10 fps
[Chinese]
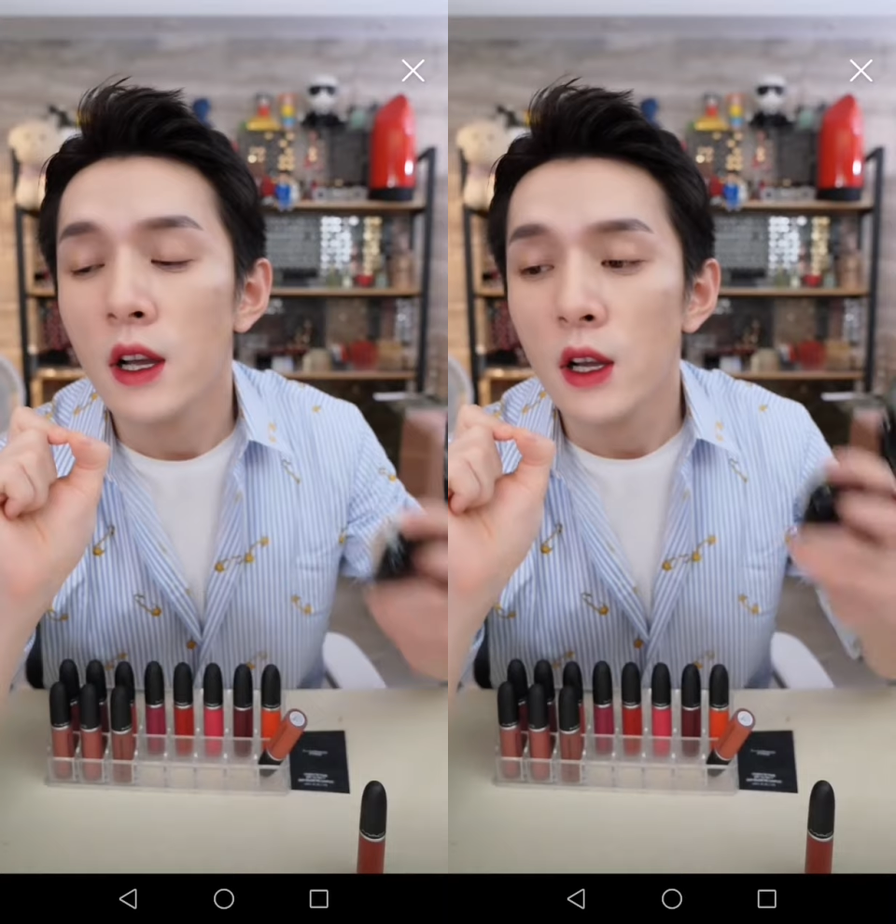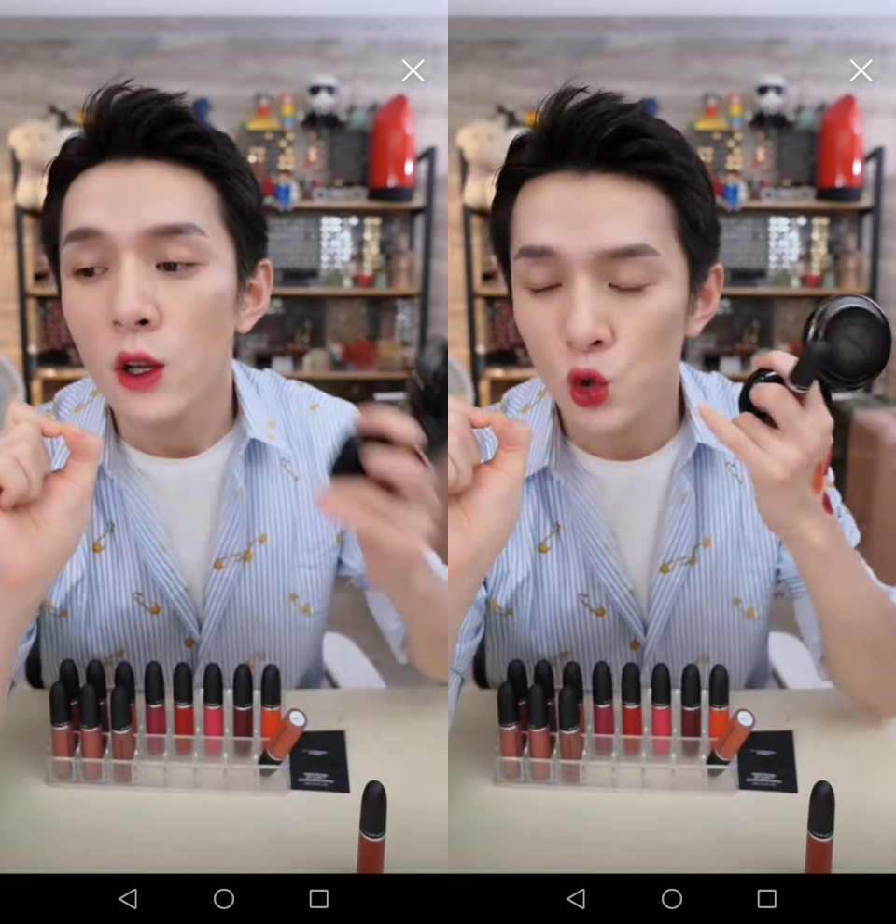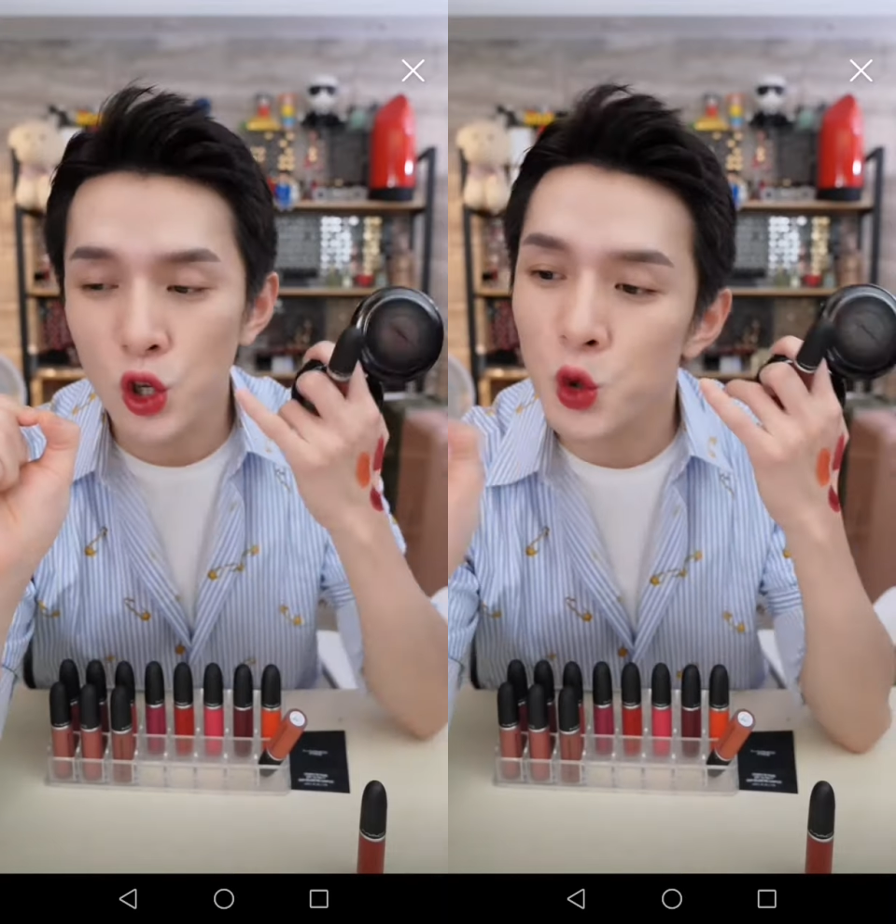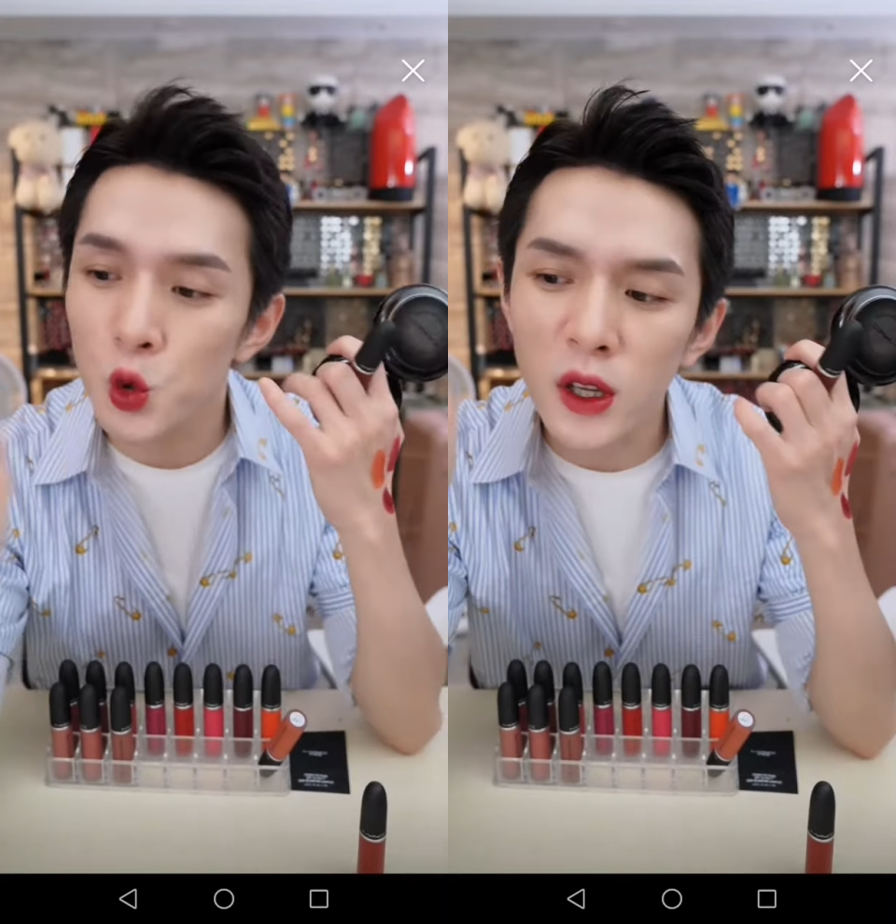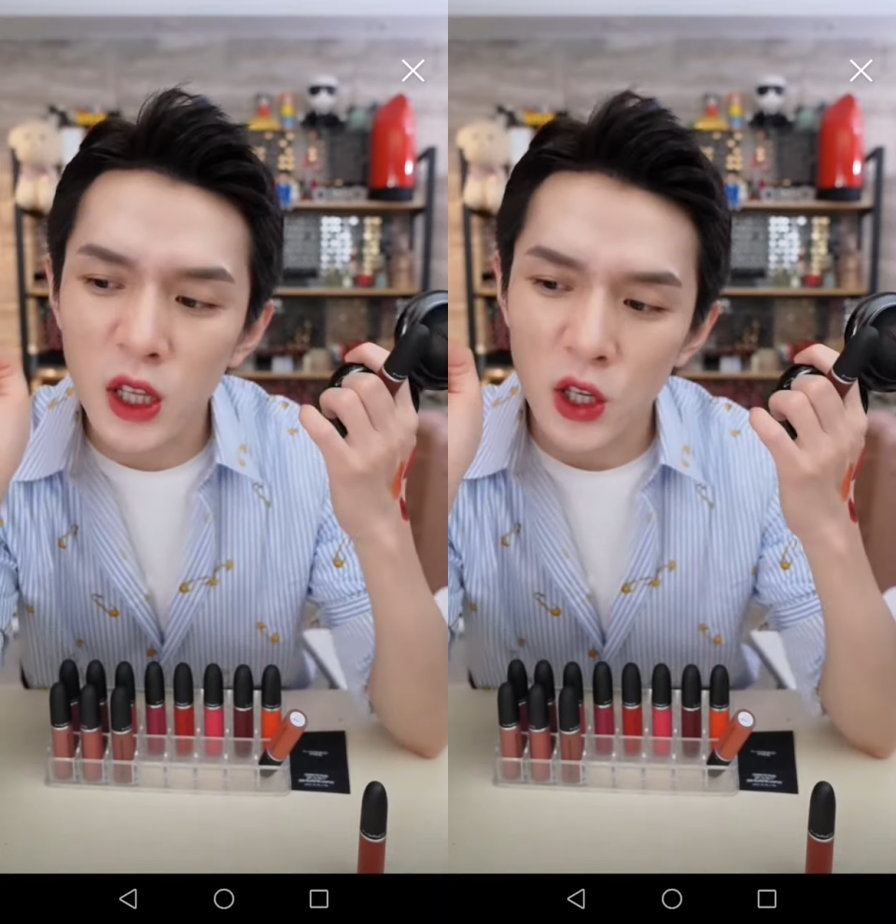会就是，
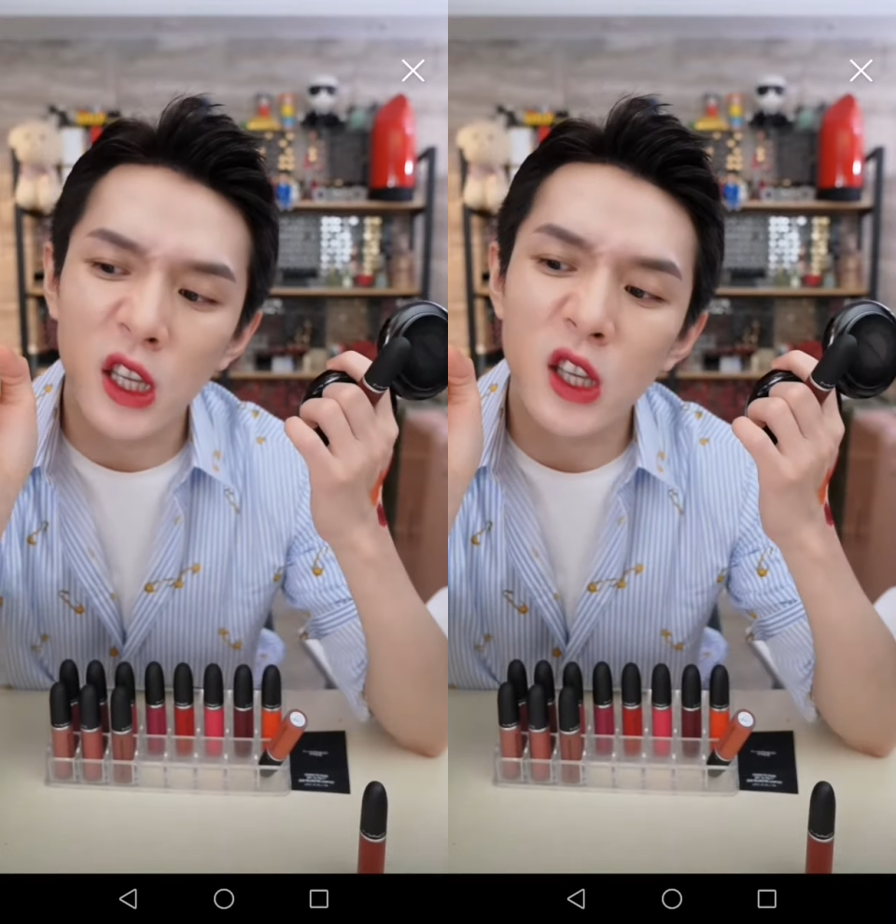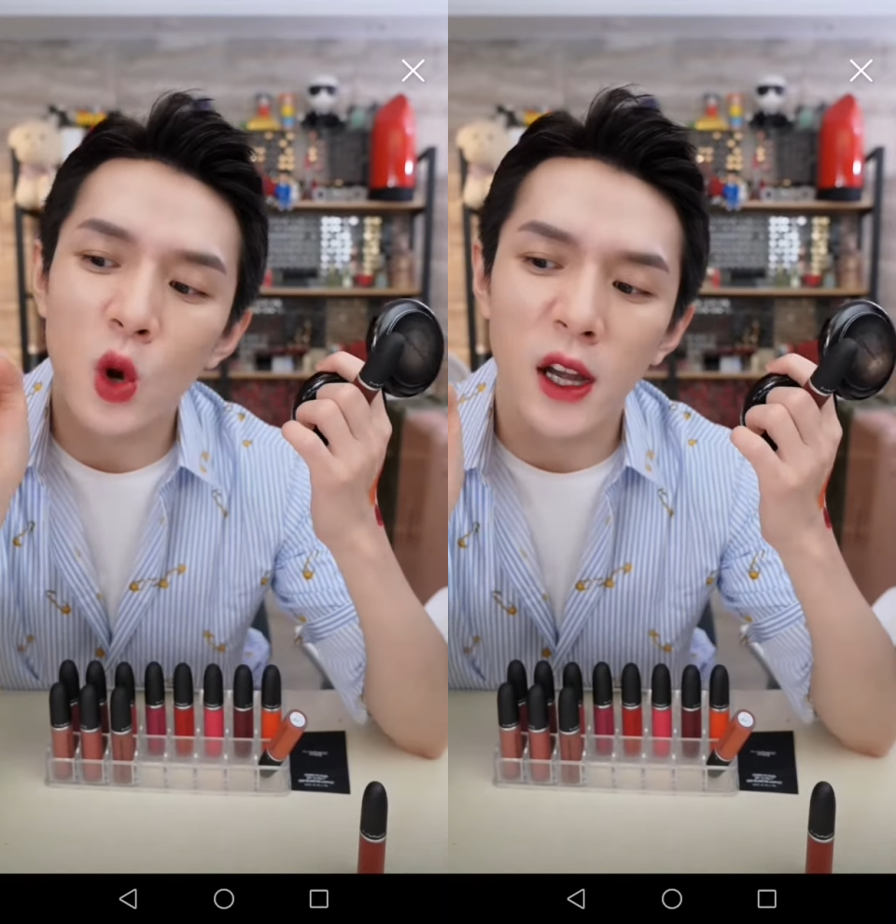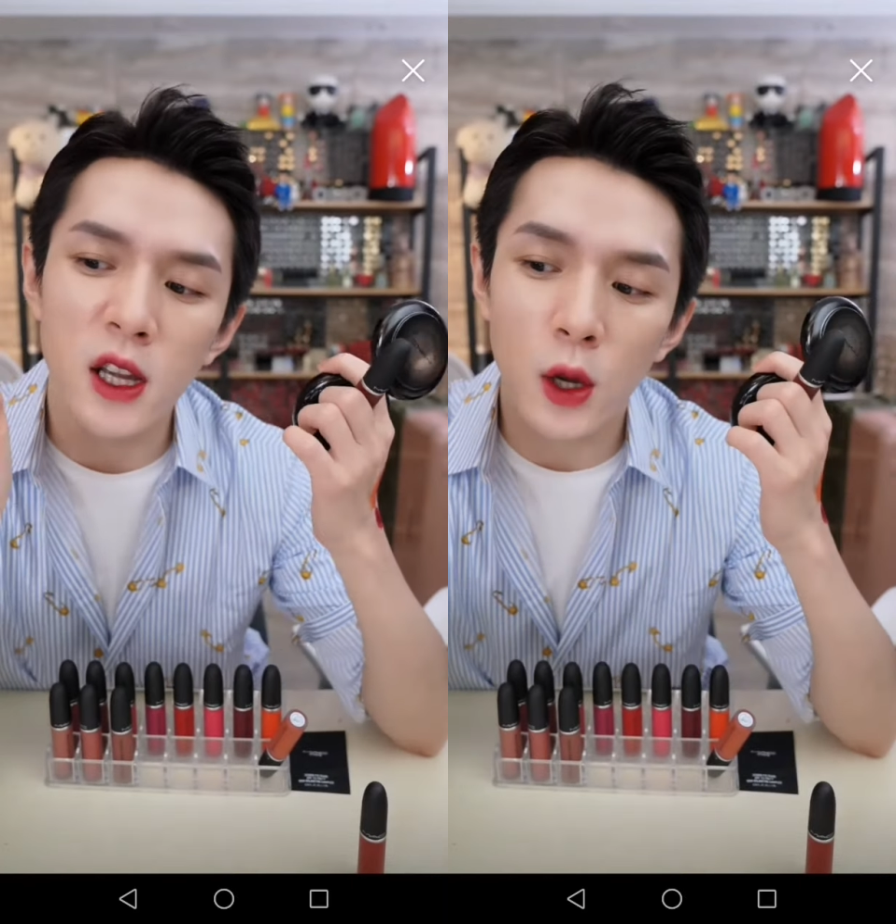如果你是那种很